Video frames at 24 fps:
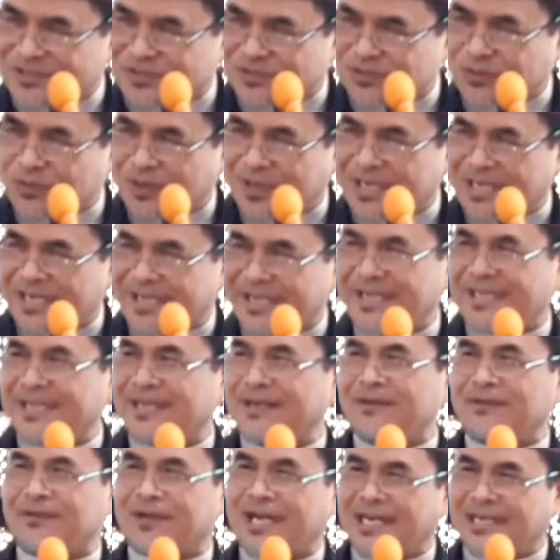soleh
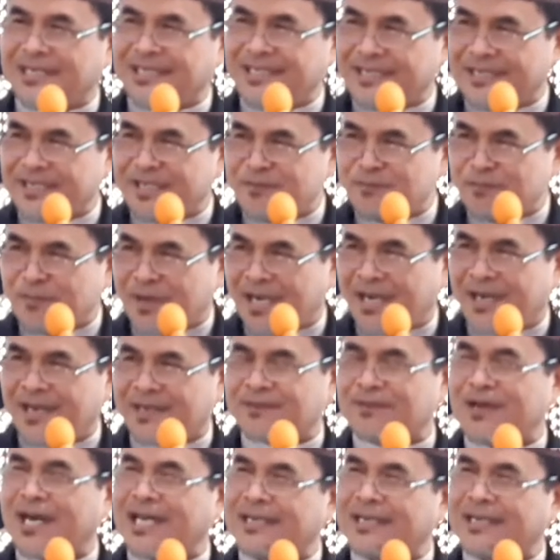ahli iman,